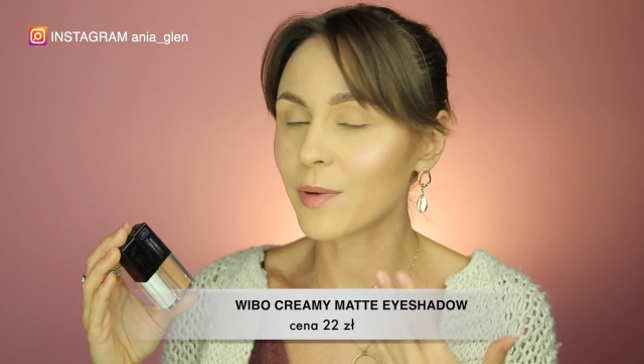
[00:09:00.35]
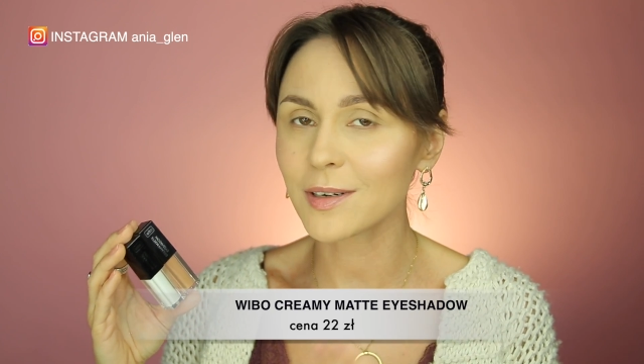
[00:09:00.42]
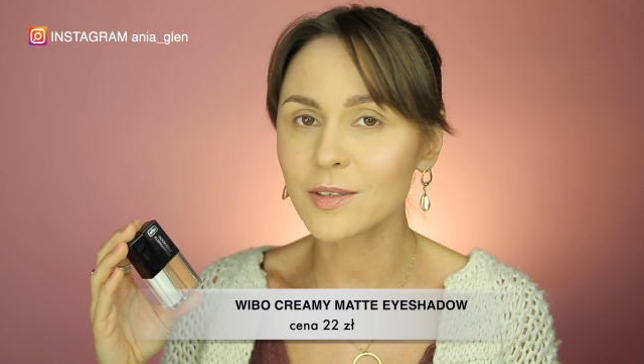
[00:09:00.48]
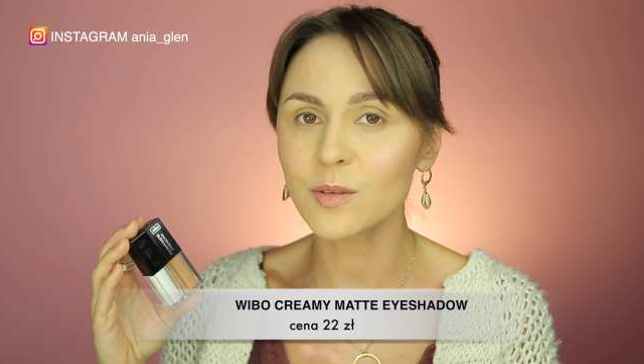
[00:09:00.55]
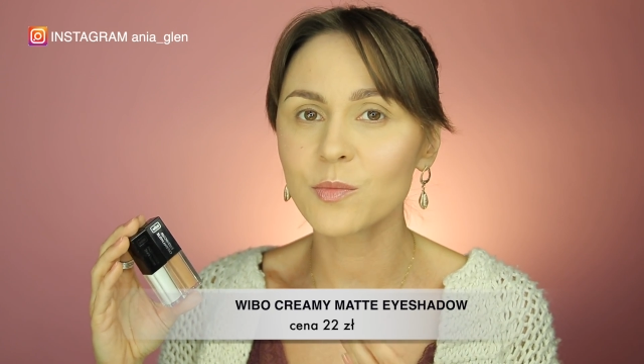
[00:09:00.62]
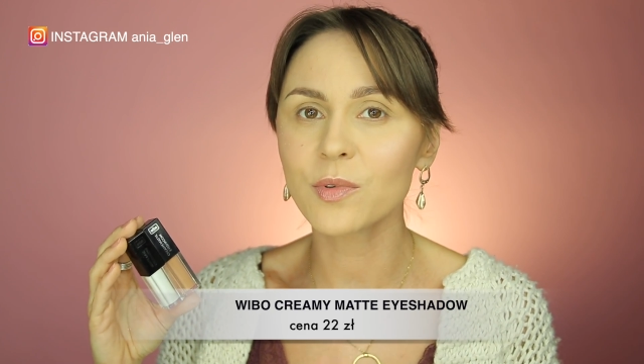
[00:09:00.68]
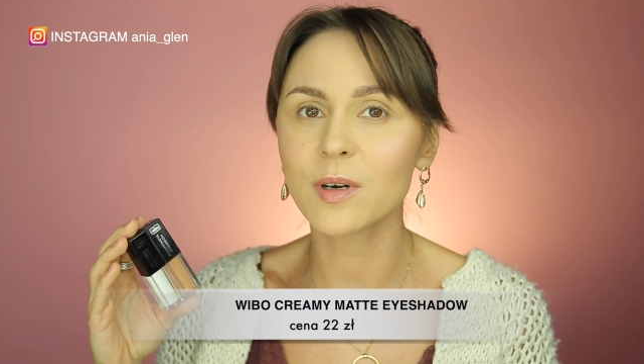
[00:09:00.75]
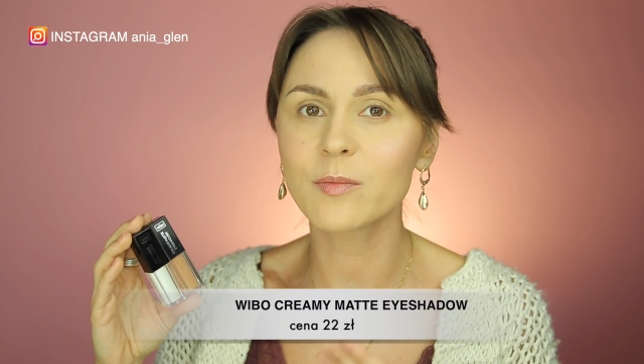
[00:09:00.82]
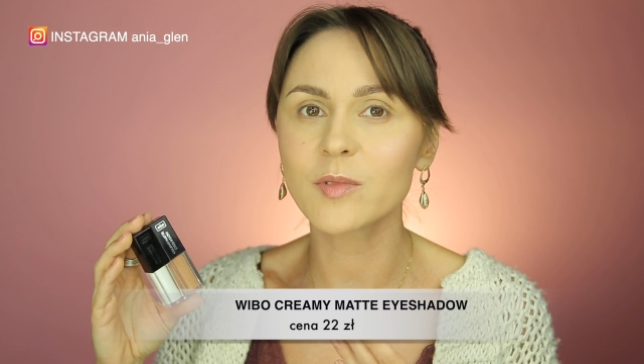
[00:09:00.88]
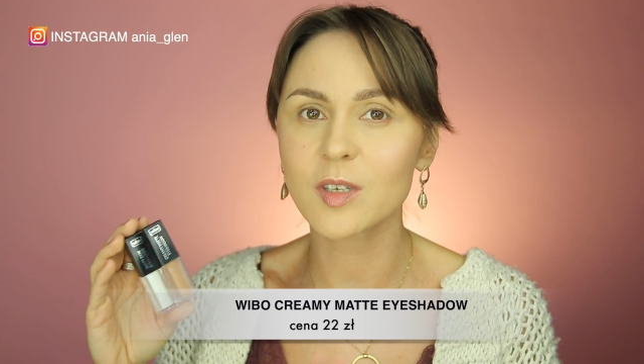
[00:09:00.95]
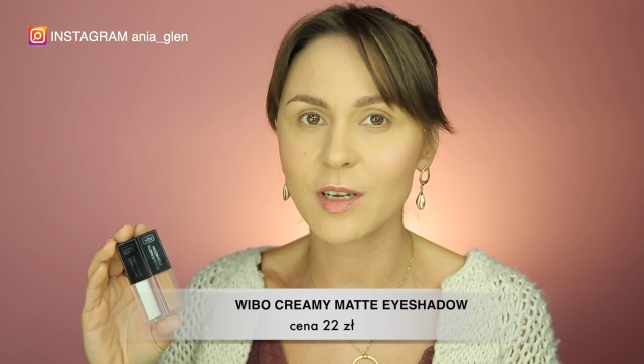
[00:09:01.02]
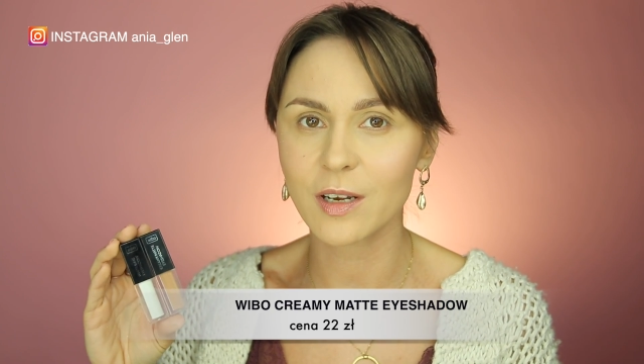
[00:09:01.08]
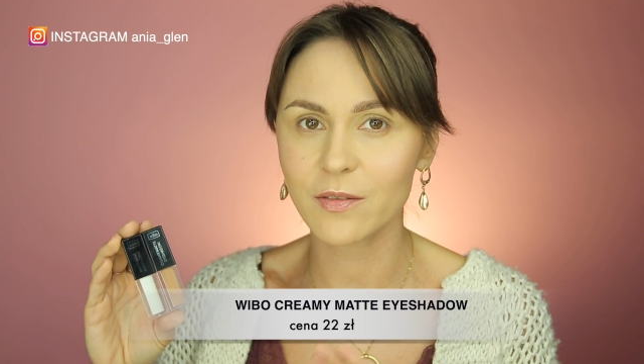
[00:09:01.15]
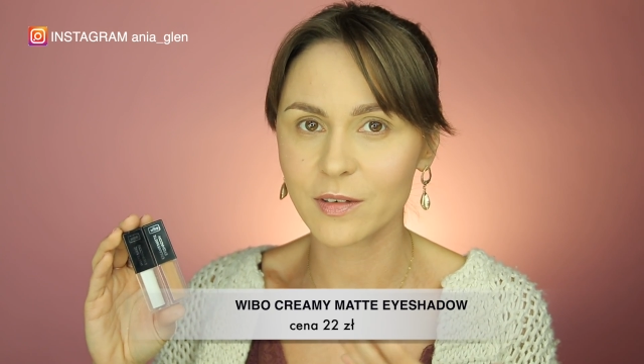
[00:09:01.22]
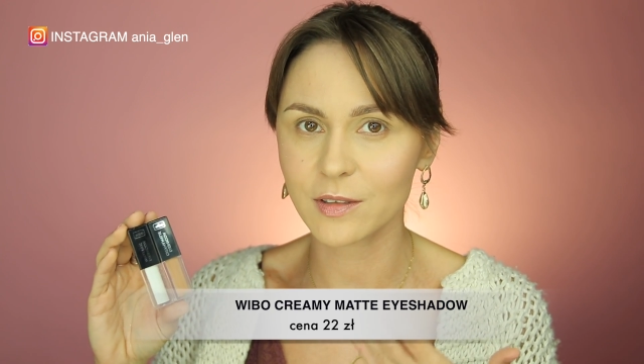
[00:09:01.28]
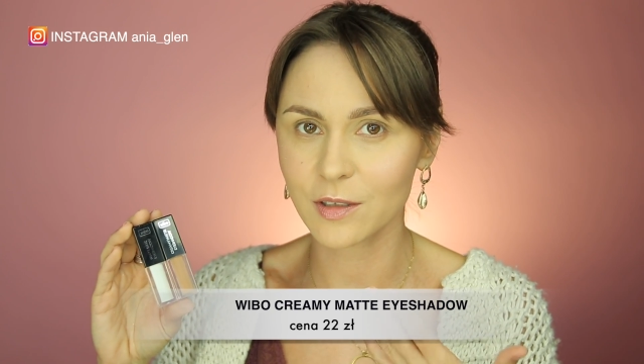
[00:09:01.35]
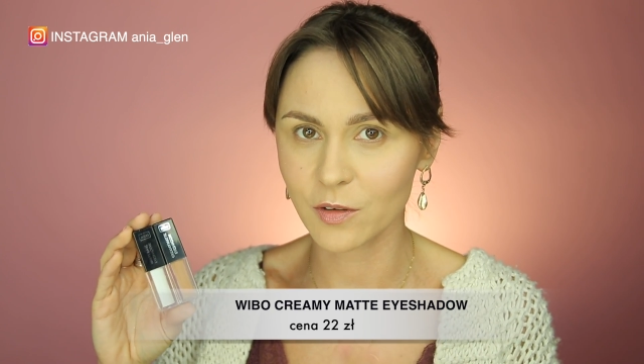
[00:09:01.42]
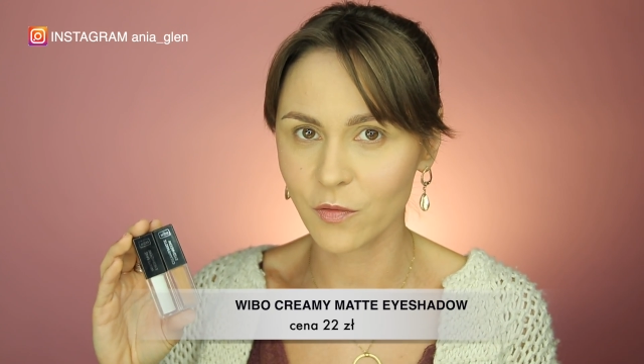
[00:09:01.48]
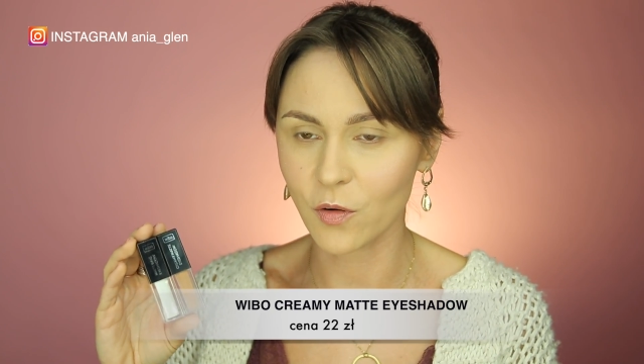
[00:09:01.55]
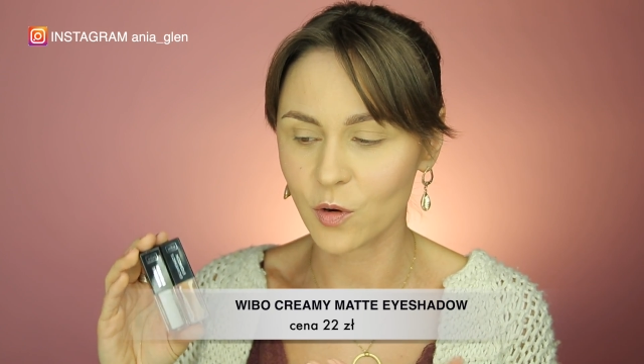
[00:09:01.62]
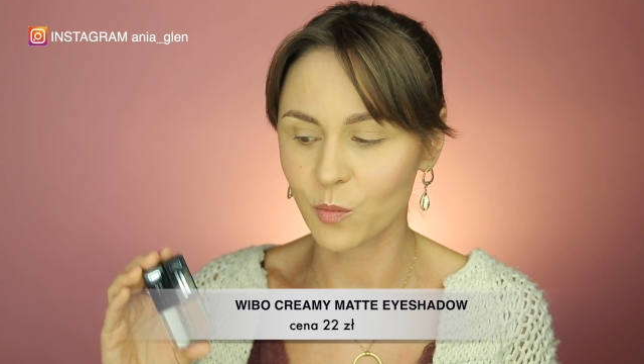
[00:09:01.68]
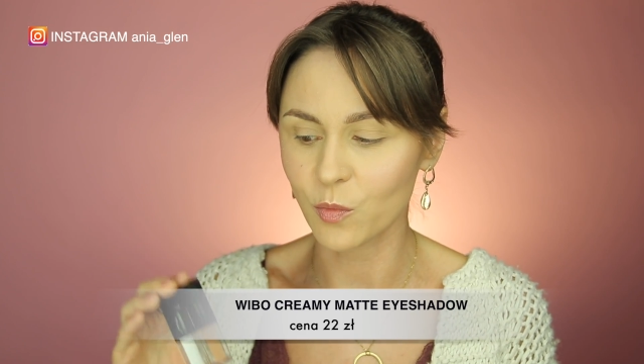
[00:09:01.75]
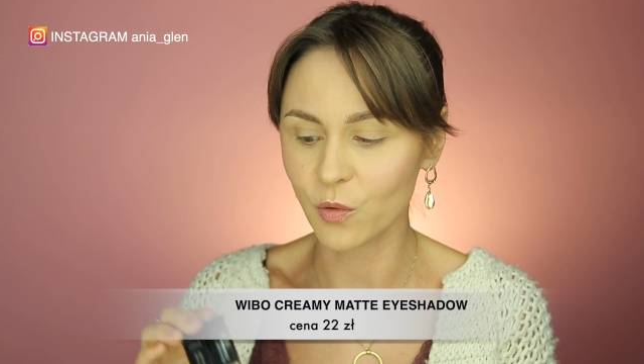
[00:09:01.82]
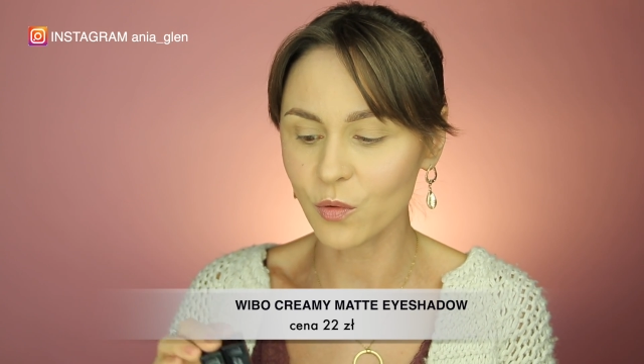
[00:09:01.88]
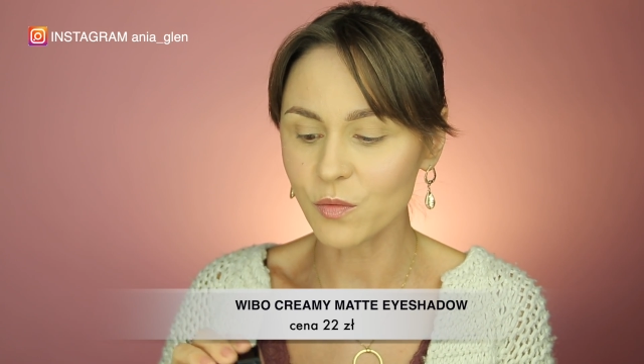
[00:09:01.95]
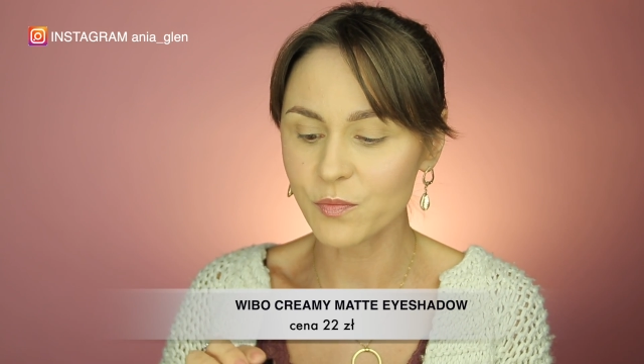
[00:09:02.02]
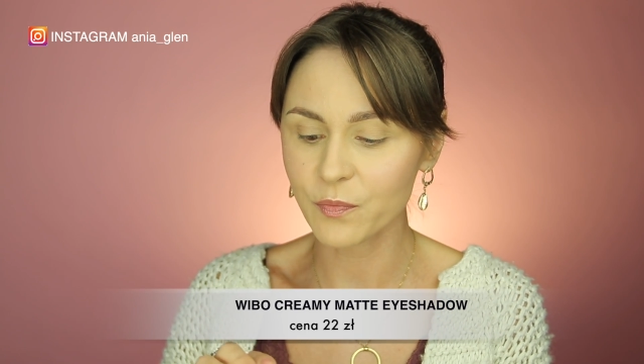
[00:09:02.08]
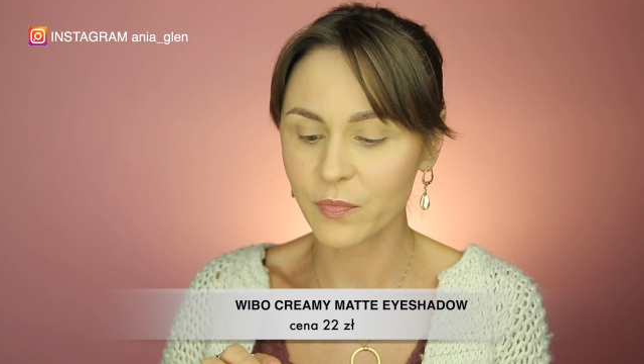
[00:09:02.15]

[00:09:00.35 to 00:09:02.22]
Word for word: Bardzo byłam ciekawa tych formuł